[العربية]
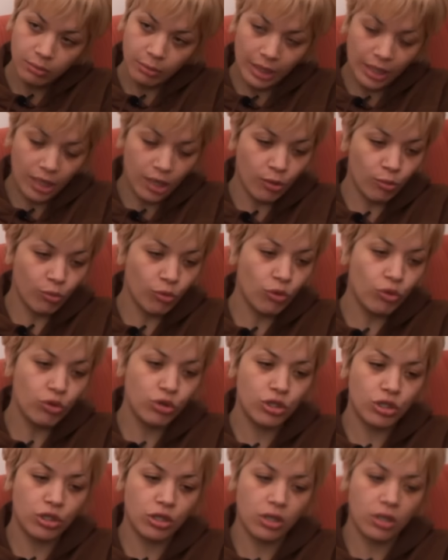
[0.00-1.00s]
معناها
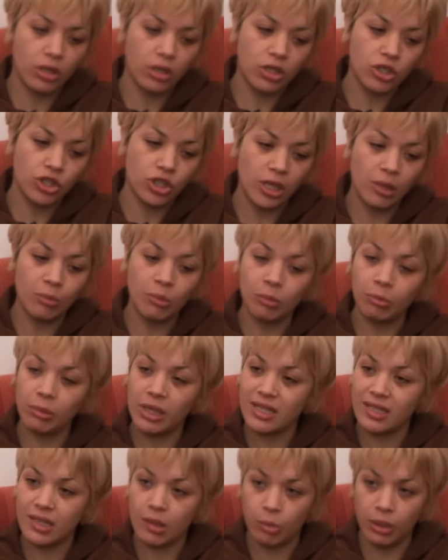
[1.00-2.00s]
ماهوش آه، جاي من
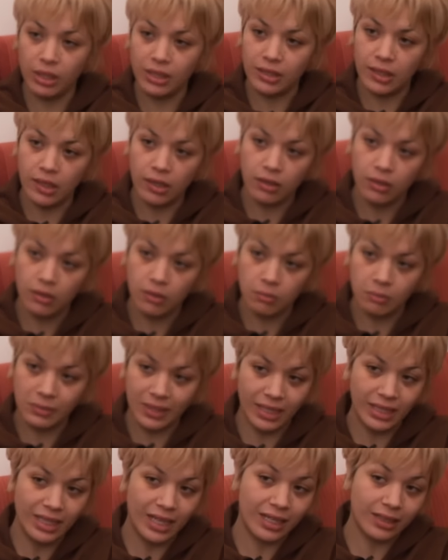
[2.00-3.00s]
بلاصه بعيده
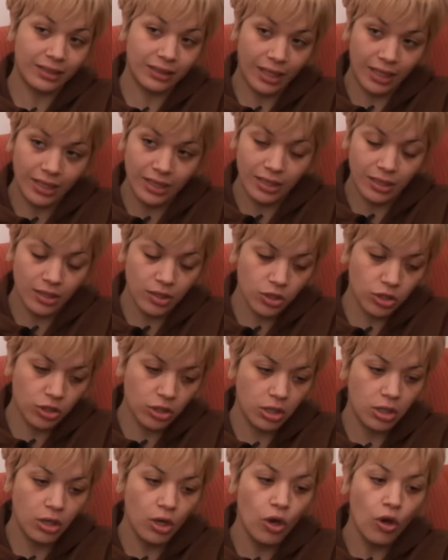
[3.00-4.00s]
نتاع يخلط عليه
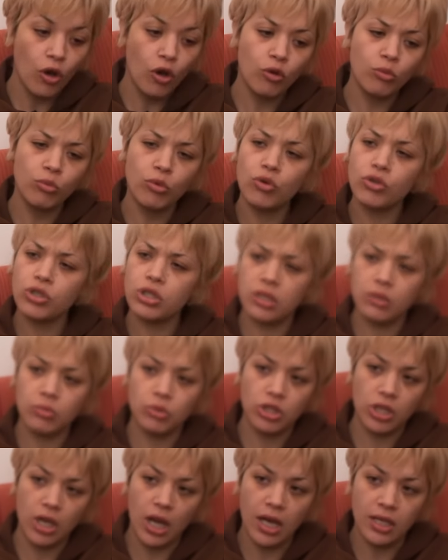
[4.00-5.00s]
يجري وماهوش
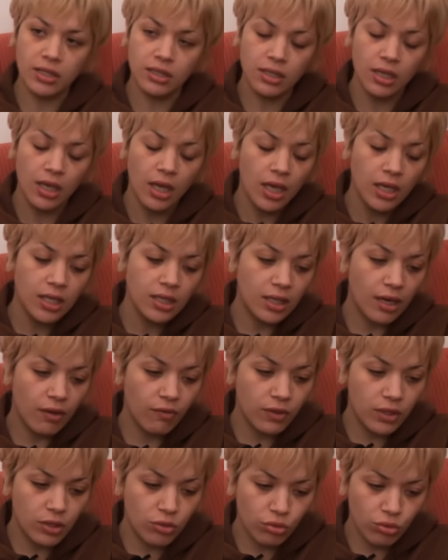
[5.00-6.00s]
يمشي عادي il
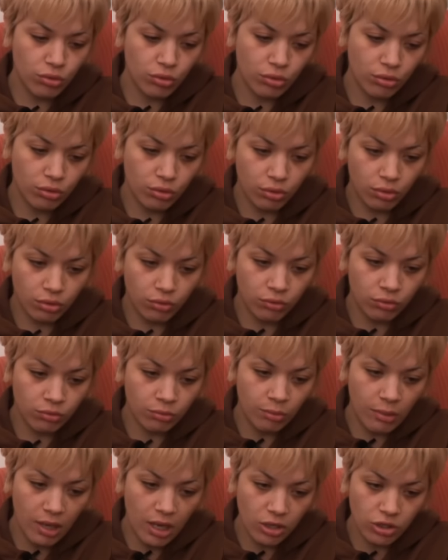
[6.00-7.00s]
avait juste
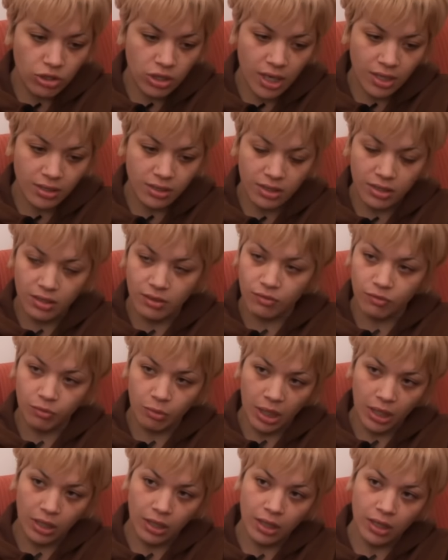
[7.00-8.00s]
une marche اتيف
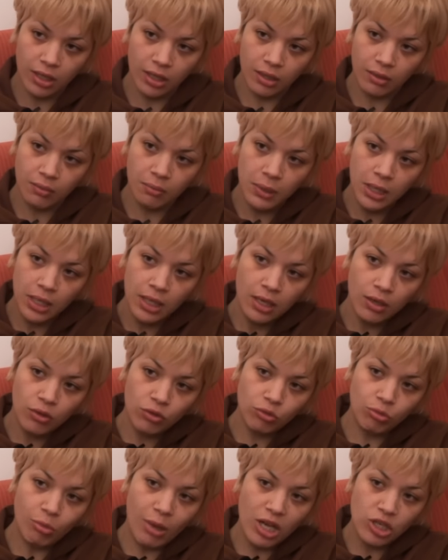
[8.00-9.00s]
معناها
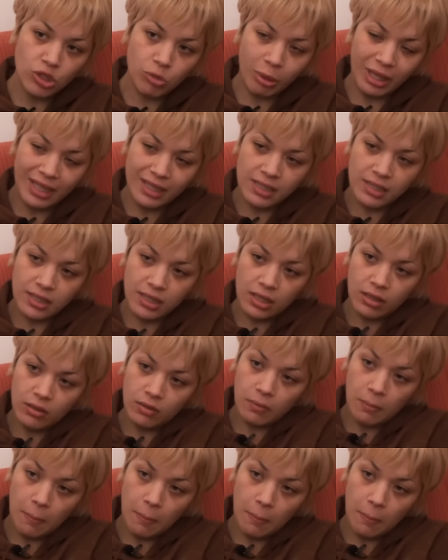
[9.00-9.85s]
une marche pressée